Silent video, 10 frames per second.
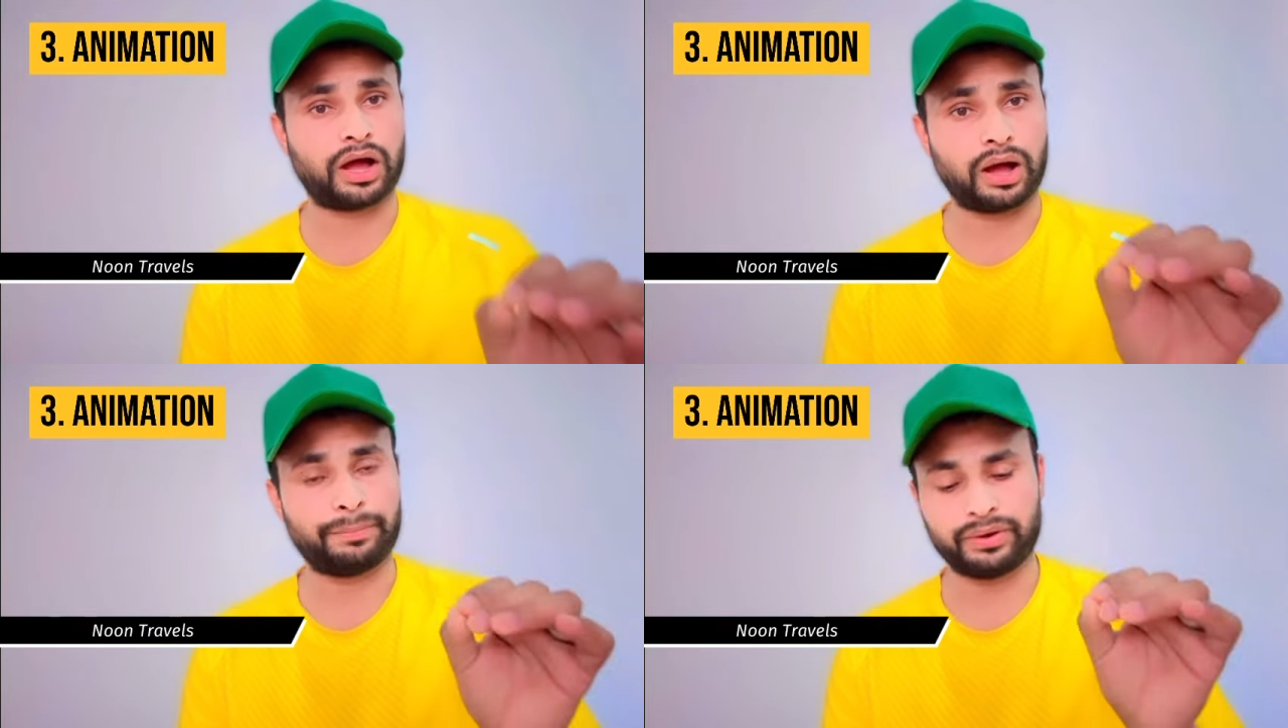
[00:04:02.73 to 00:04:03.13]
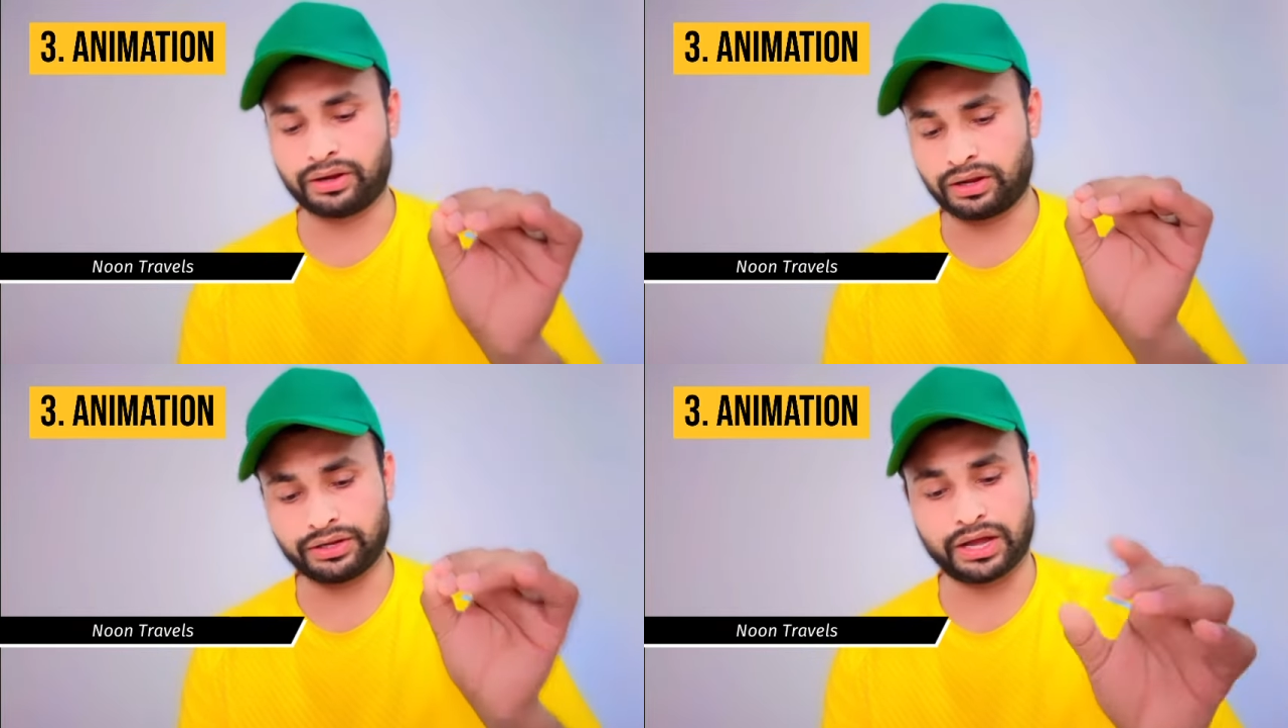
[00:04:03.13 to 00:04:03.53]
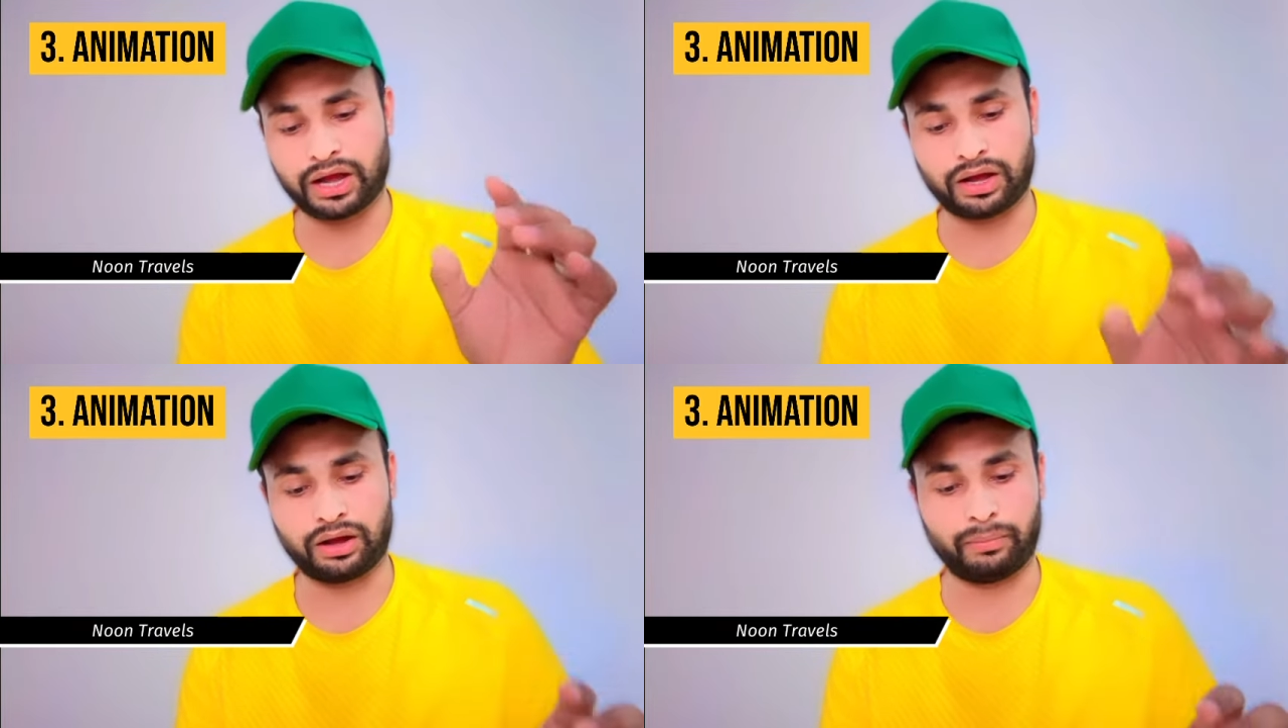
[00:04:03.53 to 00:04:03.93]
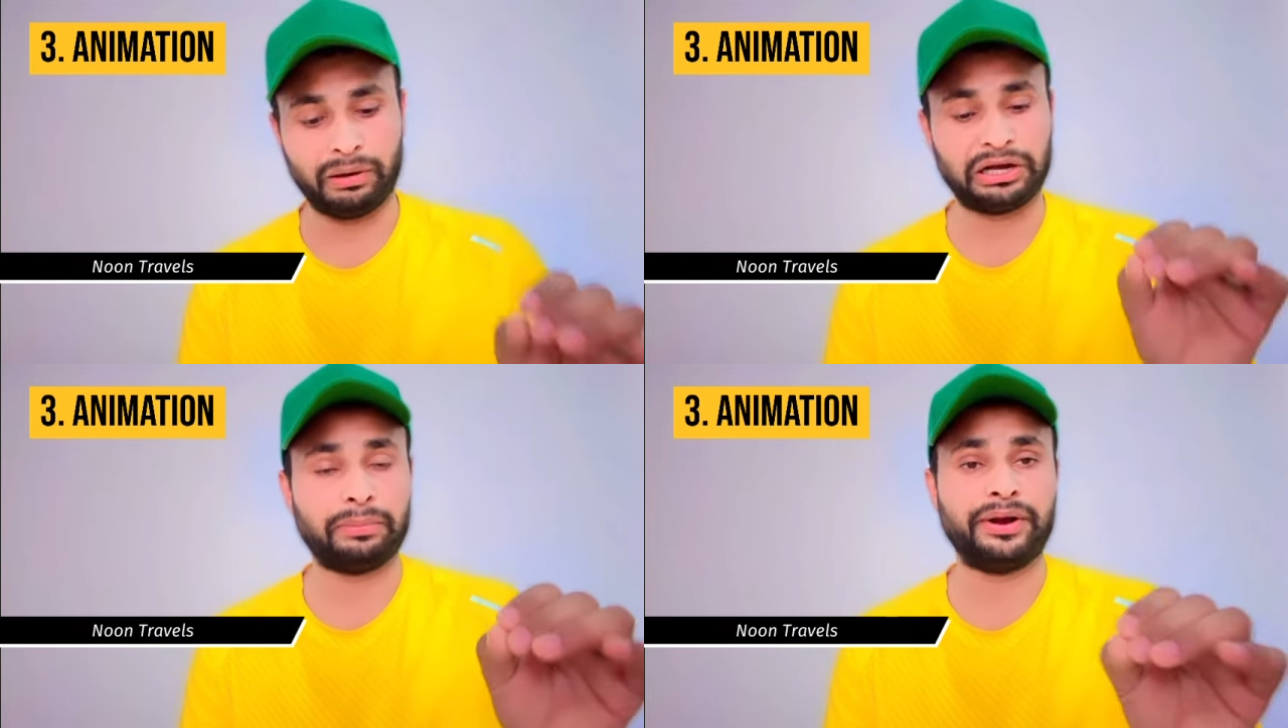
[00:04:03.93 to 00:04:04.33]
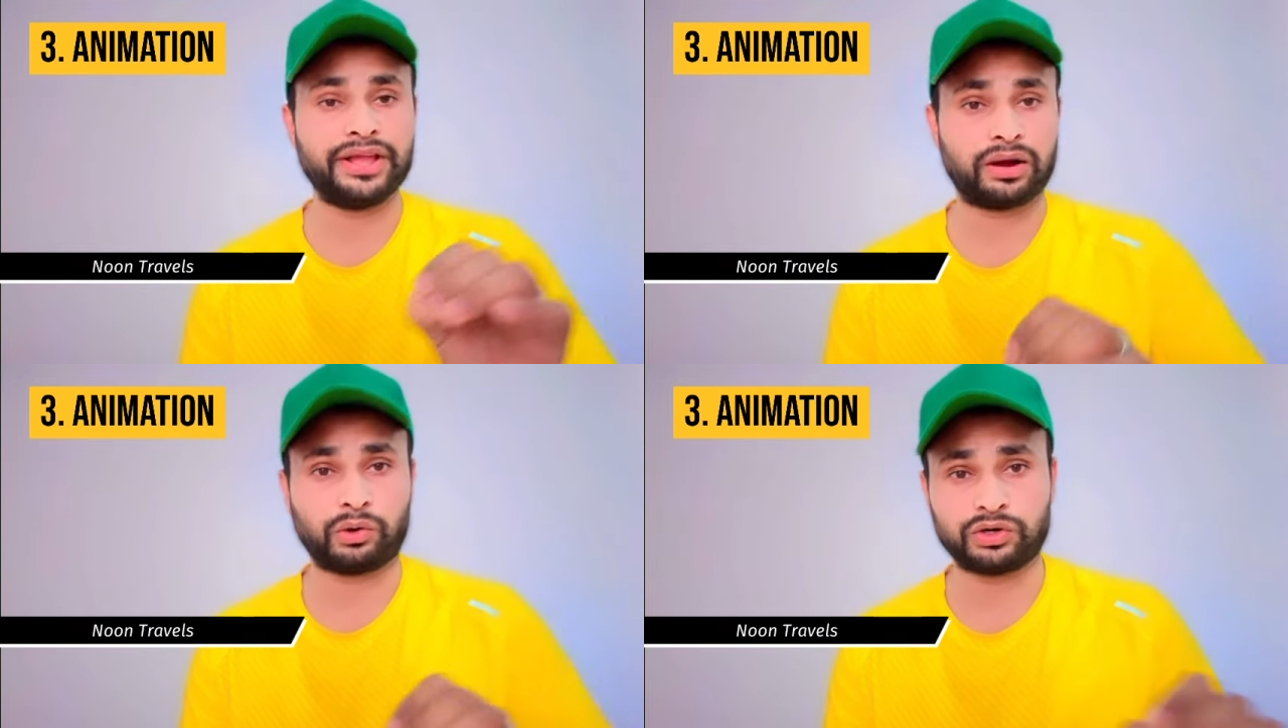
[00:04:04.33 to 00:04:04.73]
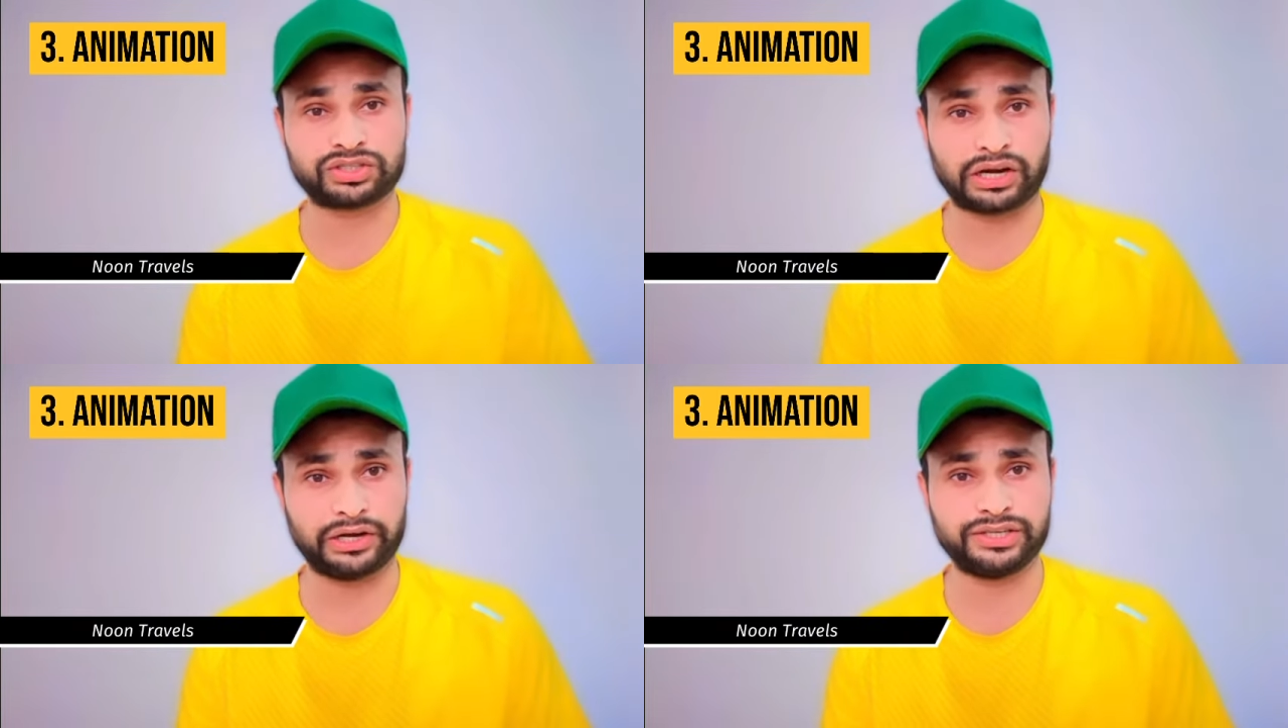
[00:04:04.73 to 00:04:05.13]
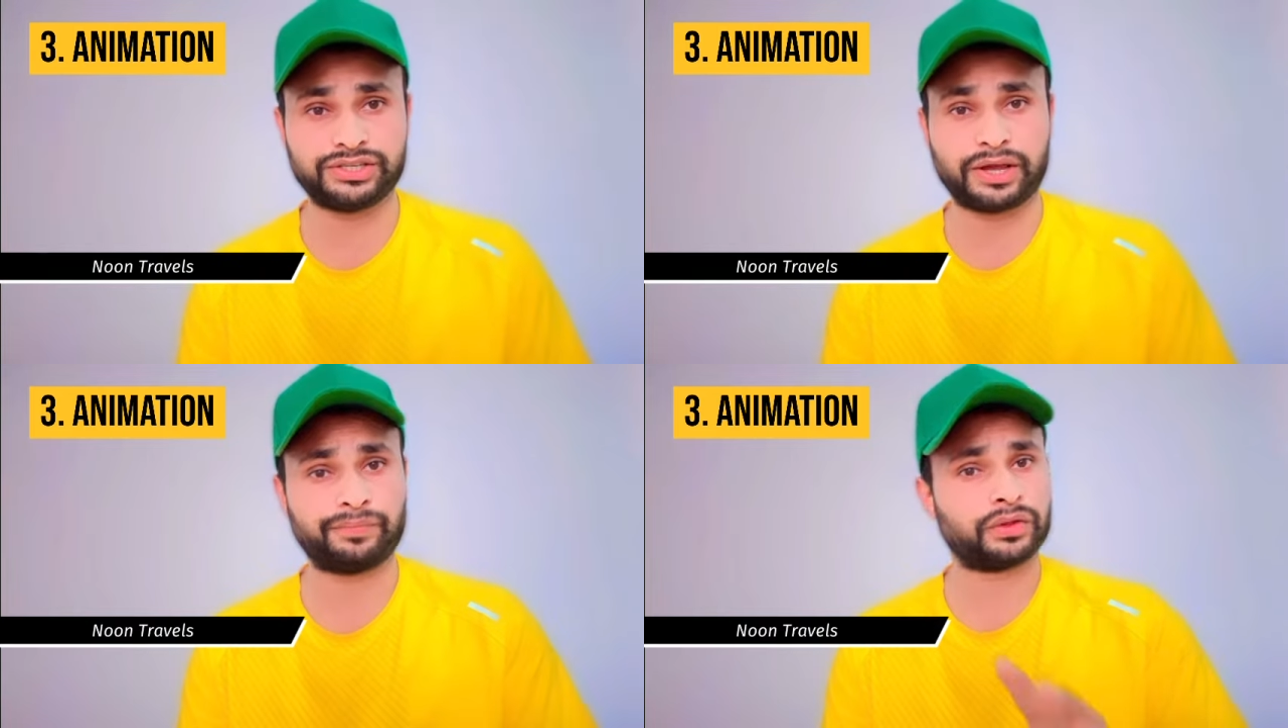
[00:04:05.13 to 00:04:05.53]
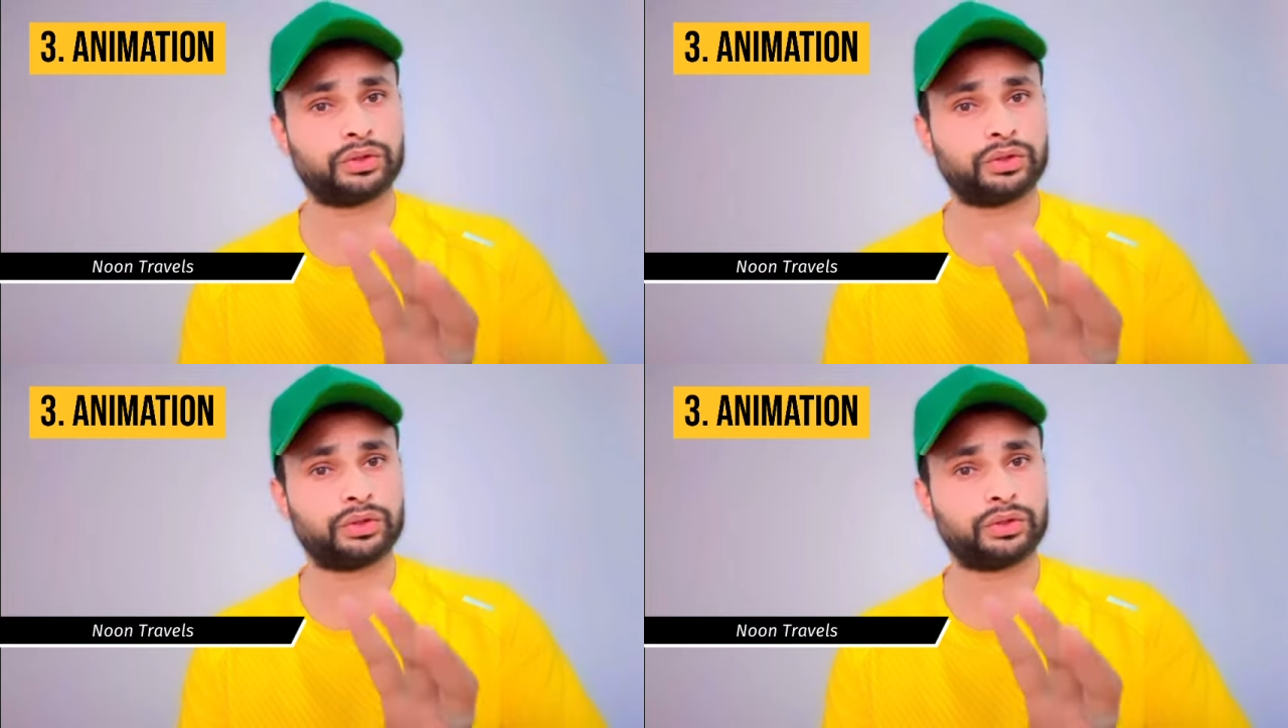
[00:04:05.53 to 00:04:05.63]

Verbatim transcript: आप या मल्टीमीडिया कोर्स कर लीजिए